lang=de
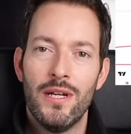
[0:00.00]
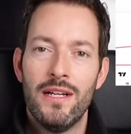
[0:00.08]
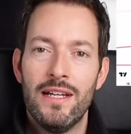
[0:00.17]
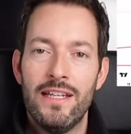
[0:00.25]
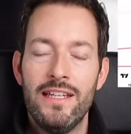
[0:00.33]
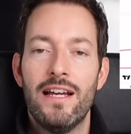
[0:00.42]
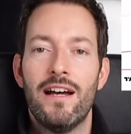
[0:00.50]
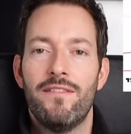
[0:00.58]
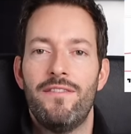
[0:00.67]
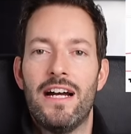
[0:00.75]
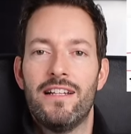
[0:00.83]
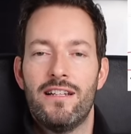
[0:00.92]
hier
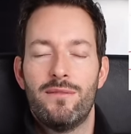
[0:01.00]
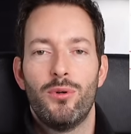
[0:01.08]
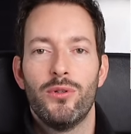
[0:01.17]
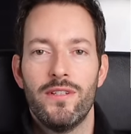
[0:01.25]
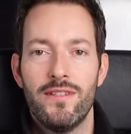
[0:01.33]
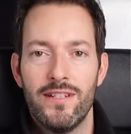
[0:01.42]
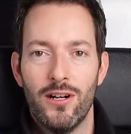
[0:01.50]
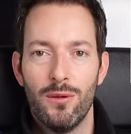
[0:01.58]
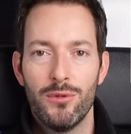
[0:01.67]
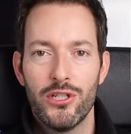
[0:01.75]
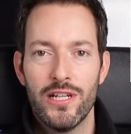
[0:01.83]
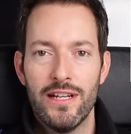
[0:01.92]
weiteres Potenzial
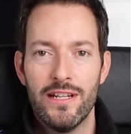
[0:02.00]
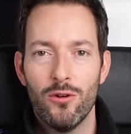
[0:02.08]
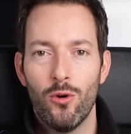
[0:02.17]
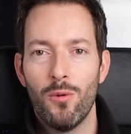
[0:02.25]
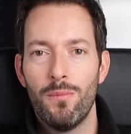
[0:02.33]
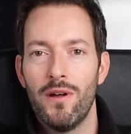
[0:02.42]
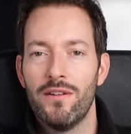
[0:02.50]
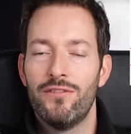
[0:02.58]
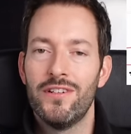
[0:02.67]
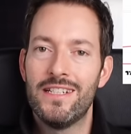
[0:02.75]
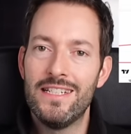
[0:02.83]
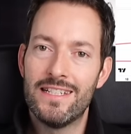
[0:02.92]
besteht, ob man
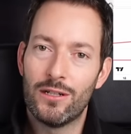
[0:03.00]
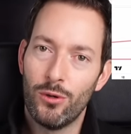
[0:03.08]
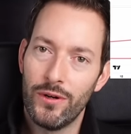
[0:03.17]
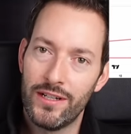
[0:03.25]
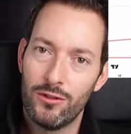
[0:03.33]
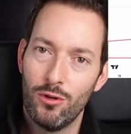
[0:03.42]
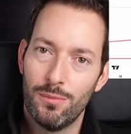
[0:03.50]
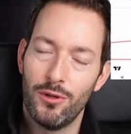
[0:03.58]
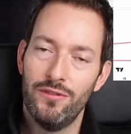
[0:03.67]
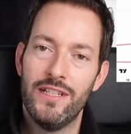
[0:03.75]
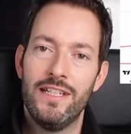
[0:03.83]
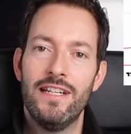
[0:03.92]
von dieser Korrektur
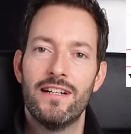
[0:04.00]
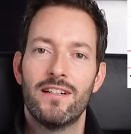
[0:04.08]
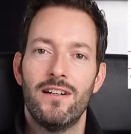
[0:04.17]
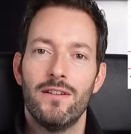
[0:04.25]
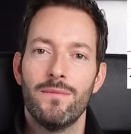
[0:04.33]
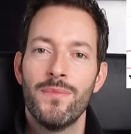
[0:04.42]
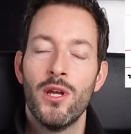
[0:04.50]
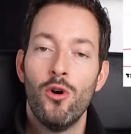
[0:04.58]
profitieren kann,